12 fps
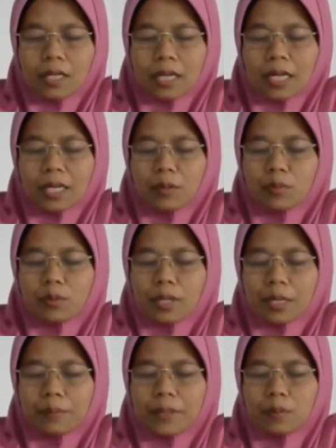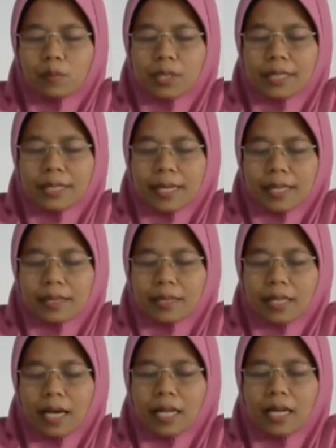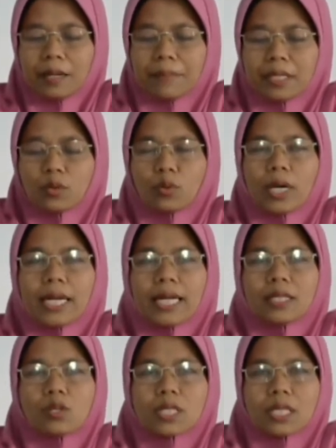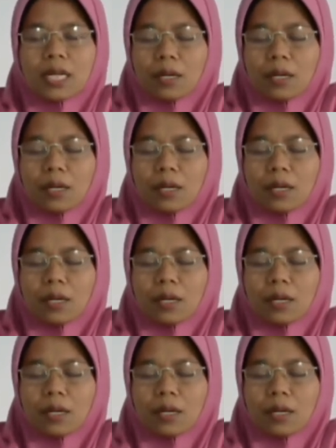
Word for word: Kalian buka babut diat halaman 260.